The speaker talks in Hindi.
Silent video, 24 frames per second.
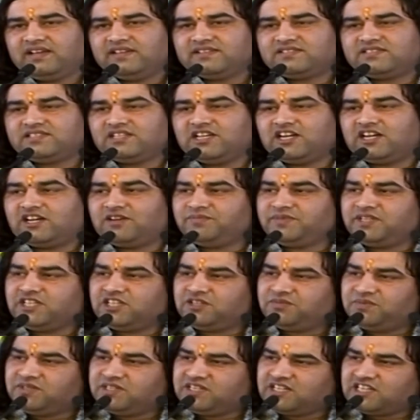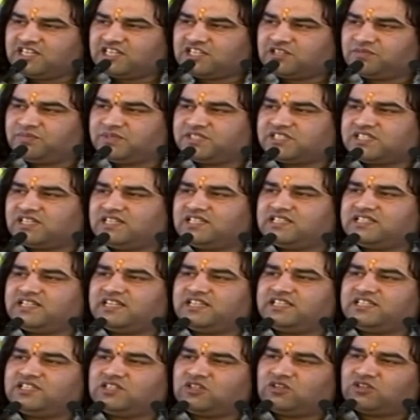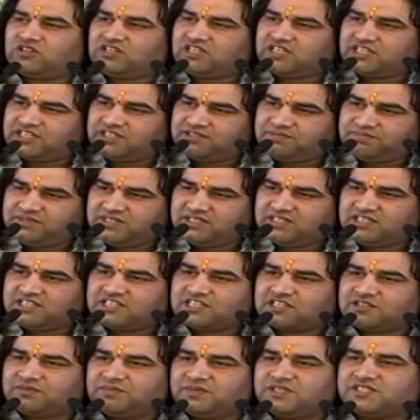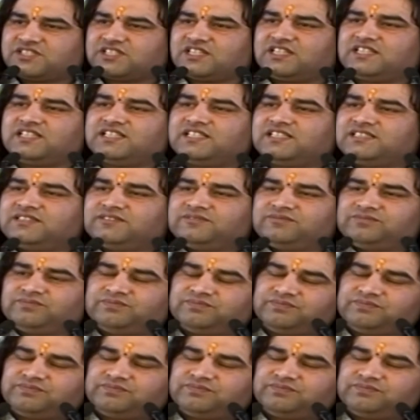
इससे अमीर भी नरक में चले गए और गरीब भी नरक में चले गए